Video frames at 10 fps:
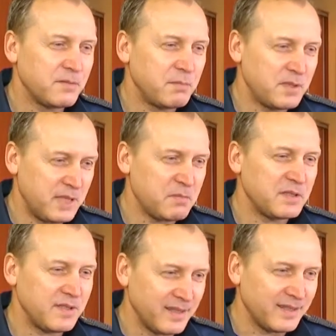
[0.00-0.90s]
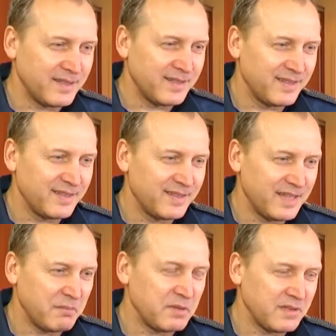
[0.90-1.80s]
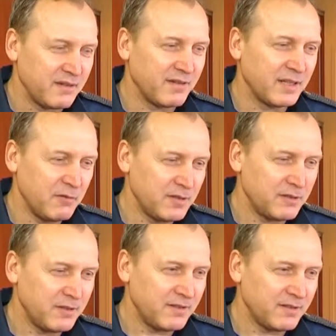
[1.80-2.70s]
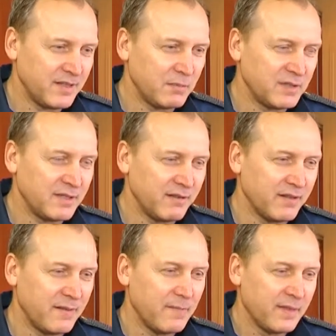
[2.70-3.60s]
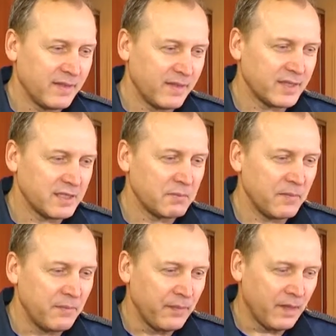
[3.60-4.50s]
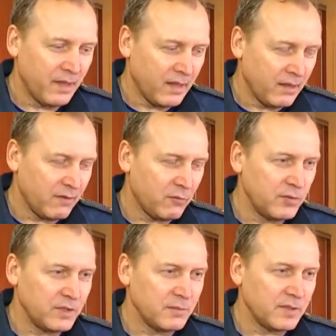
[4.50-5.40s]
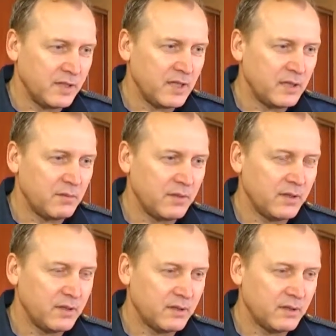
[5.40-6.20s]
перед нами стоит. Она поставлена главой государства, она поставлена нашими функциями, задачами.